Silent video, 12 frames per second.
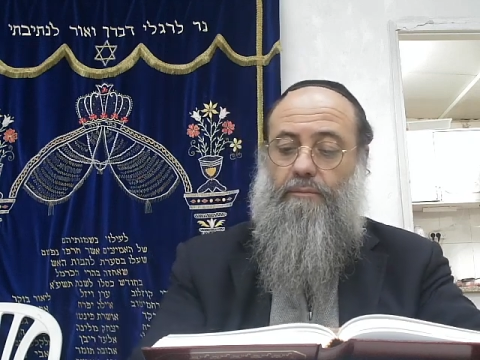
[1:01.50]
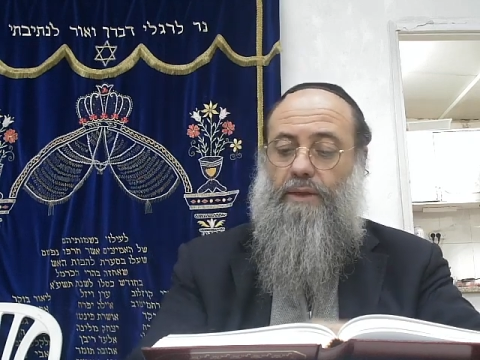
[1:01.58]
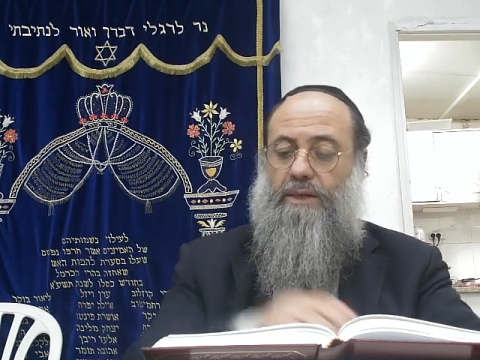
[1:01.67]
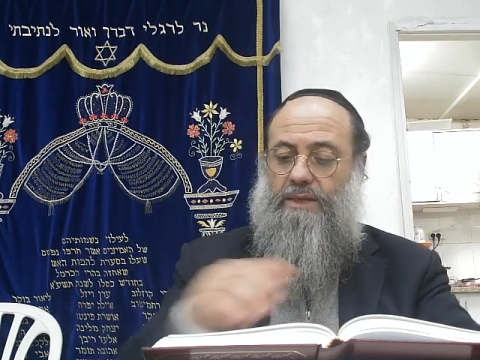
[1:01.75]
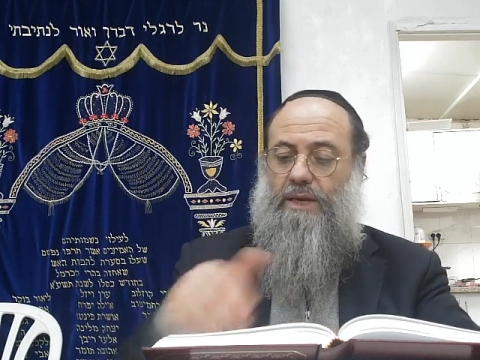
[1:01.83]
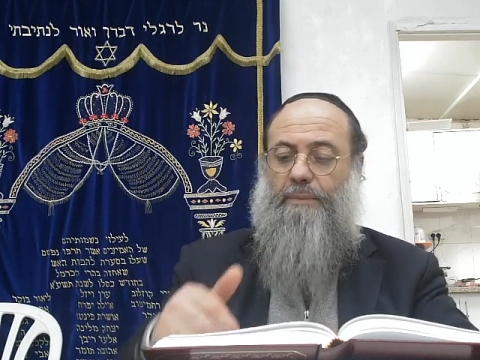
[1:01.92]

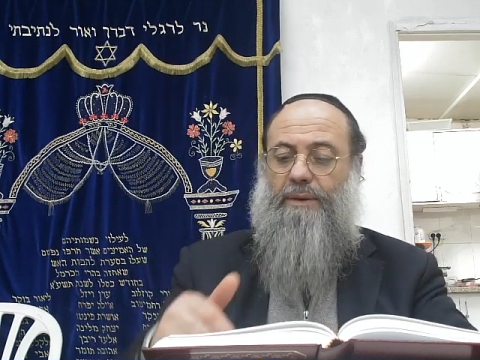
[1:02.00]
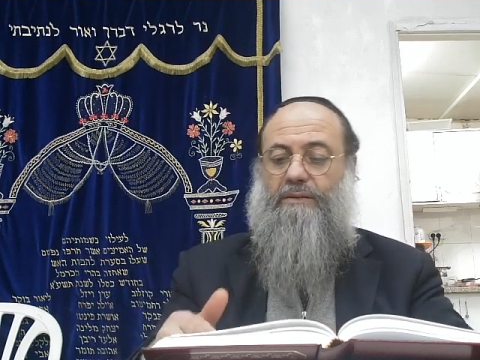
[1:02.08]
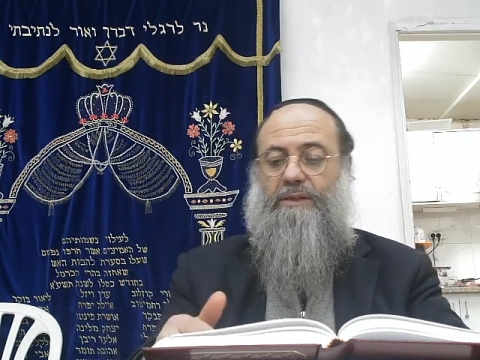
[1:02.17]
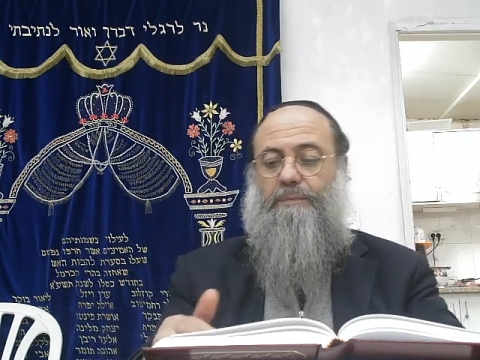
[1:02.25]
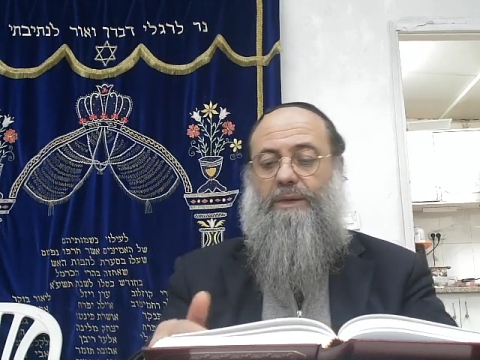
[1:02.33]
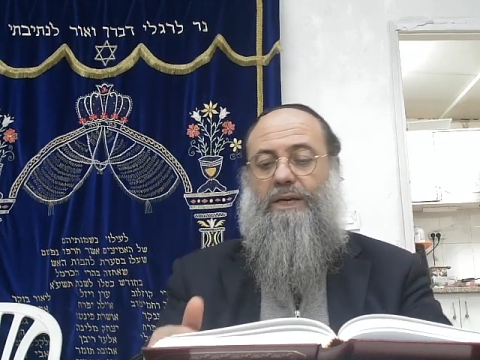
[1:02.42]
et ça, après, il
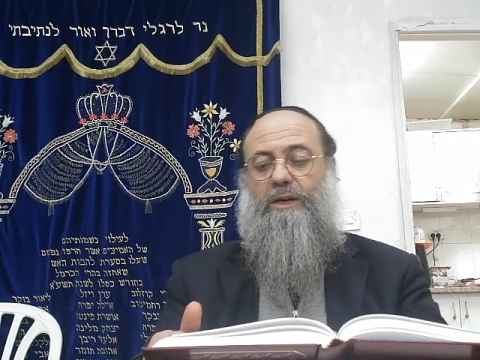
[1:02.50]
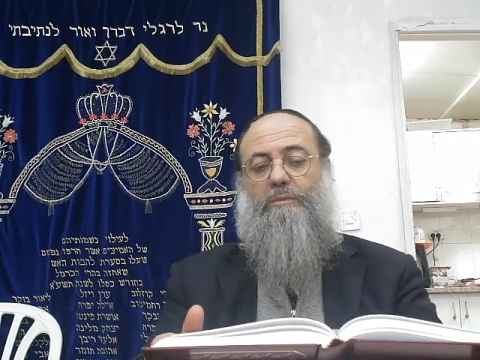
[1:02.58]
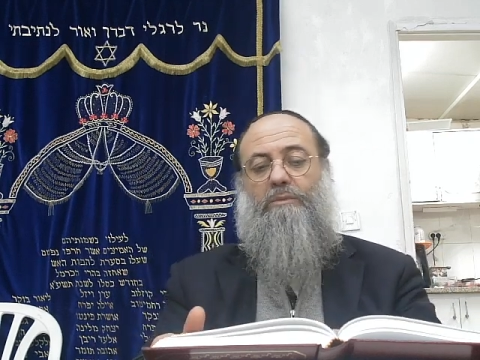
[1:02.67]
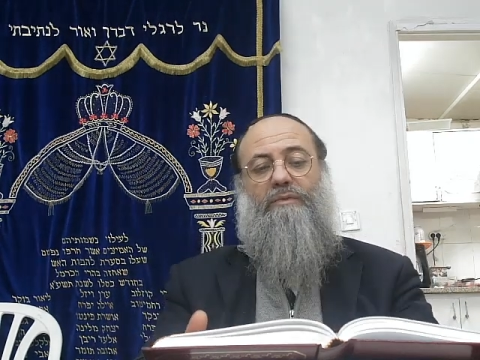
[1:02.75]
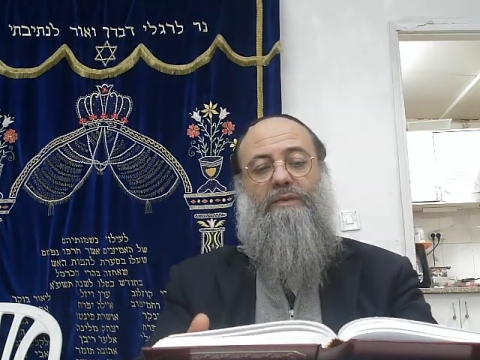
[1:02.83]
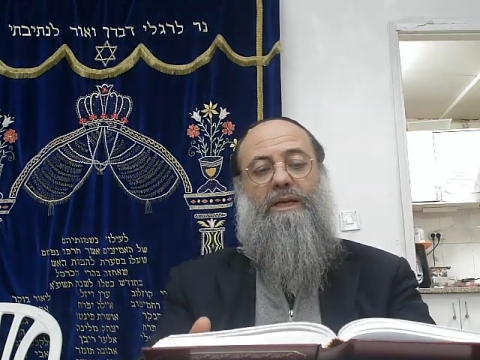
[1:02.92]
a
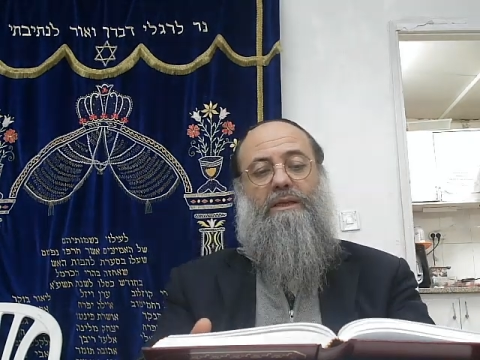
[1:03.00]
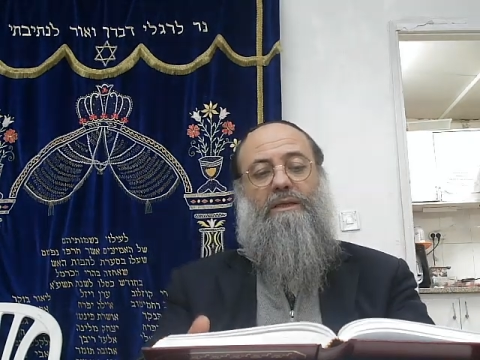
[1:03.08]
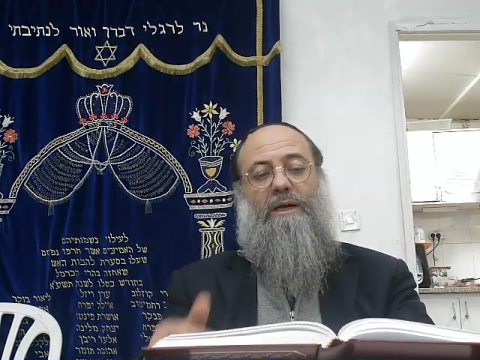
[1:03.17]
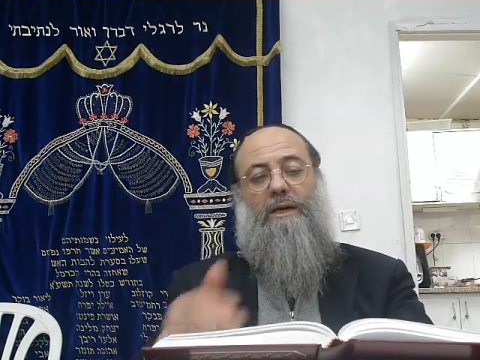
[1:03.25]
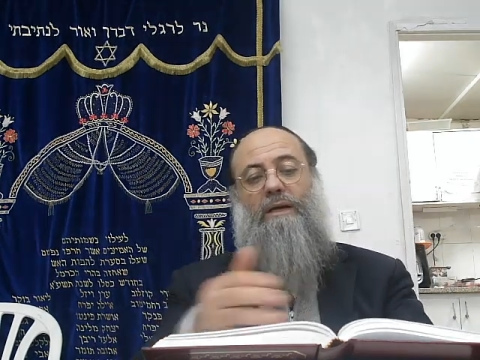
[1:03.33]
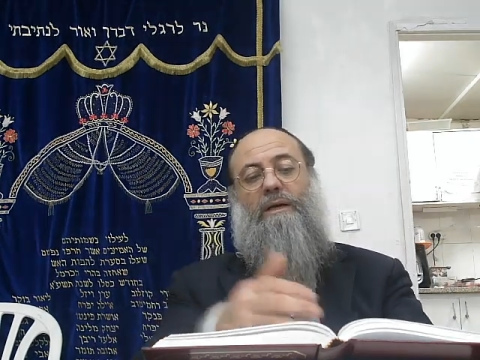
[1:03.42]
comment on fait la
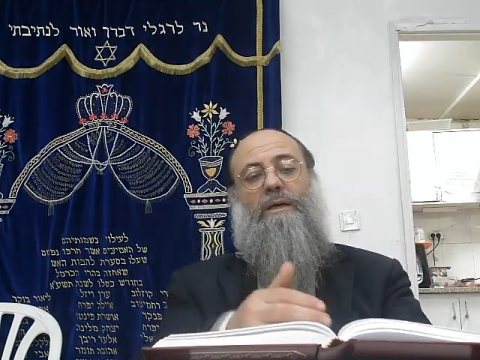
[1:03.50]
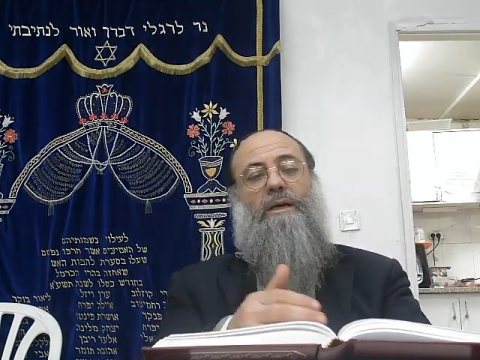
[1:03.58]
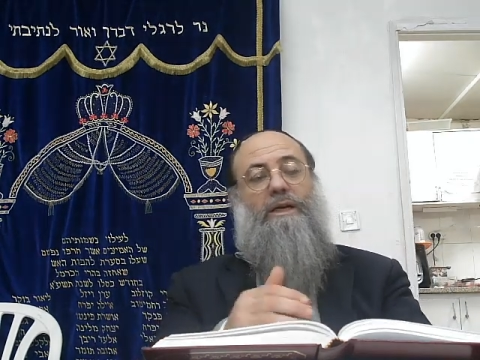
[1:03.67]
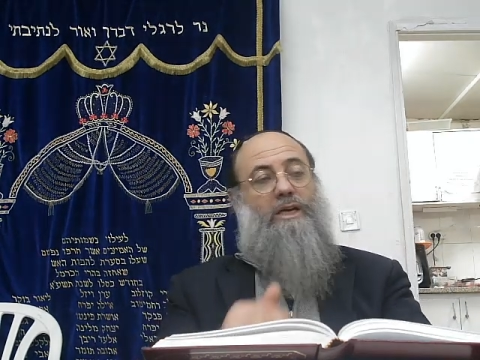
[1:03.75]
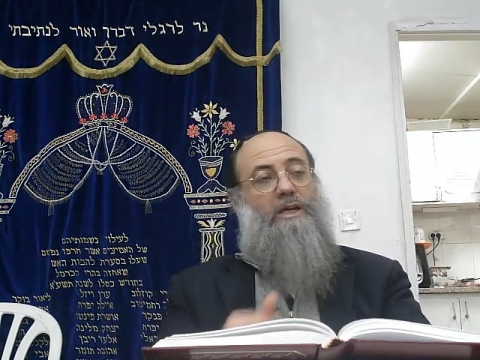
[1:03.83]
tra et